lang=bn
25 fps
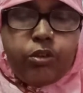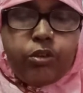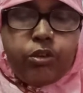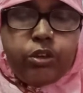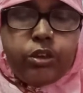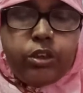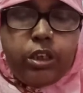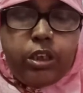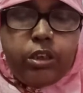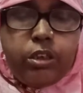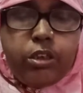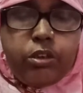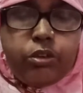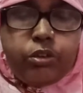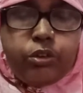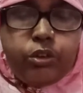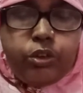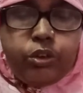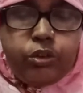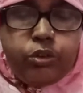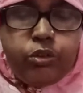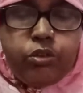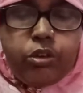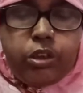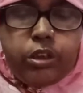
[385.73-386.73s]
অসাধারণ
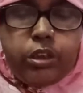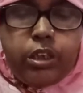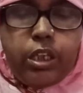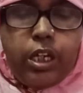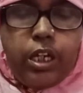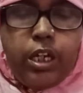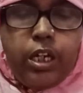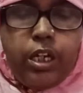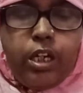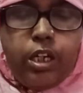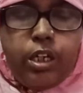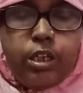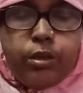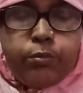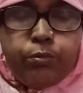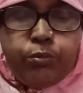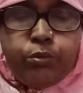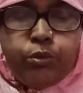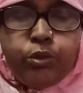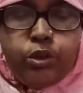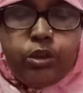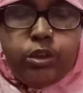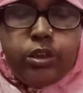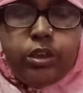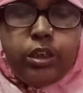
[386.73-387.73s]
যোগ্যতা
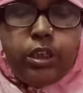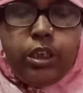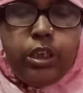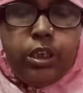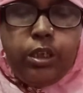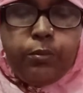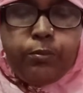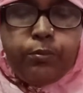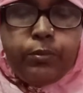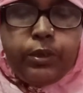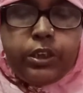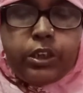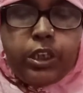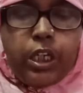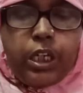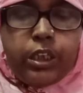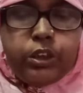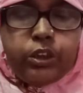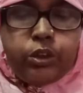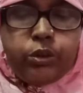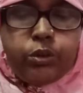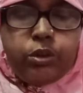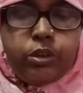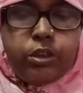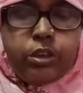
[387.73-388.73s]
বুদ্ধি বিচার
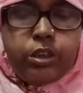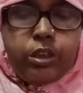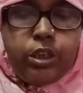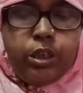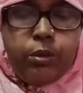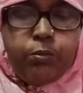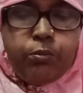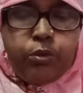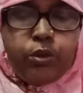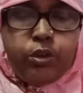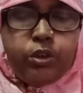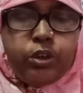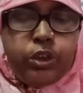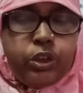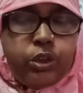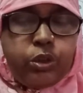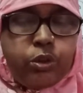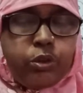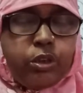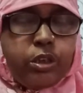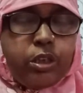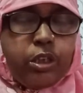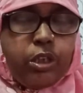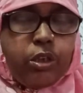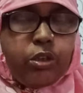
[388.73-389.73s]
শক্তি বলিষ্ঠ
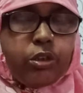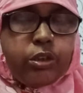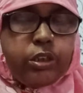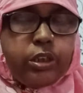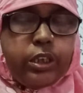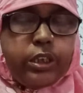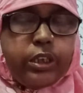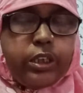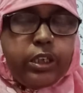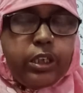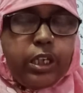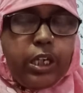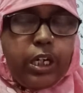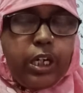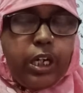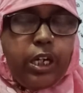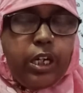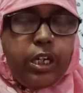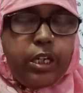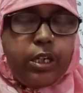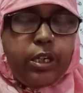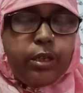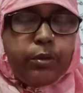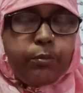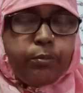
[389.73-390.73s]
দেহ দেখিয়া
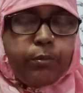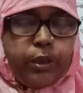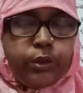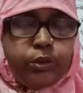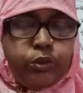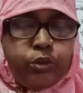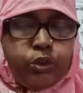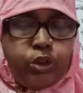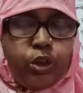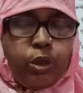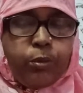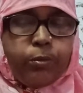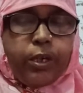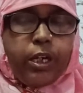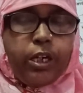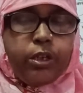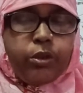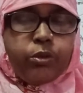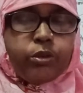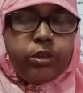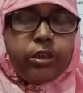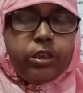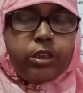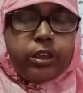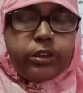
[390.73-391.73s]
মানুষ অবাক
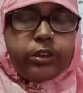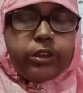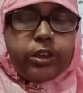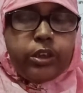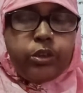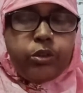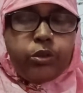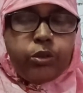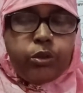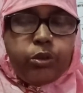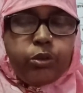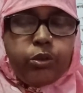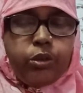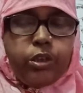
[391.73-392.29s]
হইয়া যাইত